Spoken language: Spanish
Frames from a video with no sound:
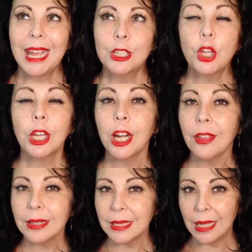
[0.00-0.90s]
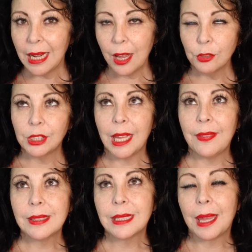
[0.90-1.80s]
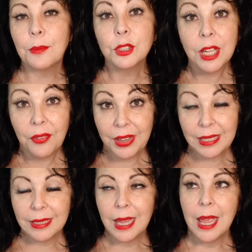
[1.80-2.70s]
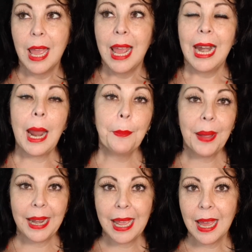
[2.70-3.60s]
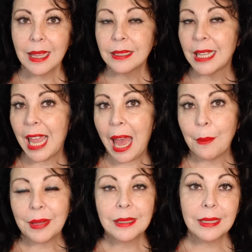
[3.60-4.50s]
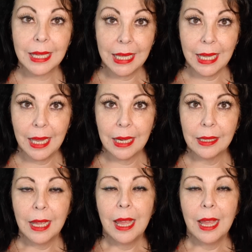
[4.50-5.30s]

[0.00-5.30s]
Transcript: Yo quiero decirles a ustedes que muchas veces las parejas se aman, se quieren,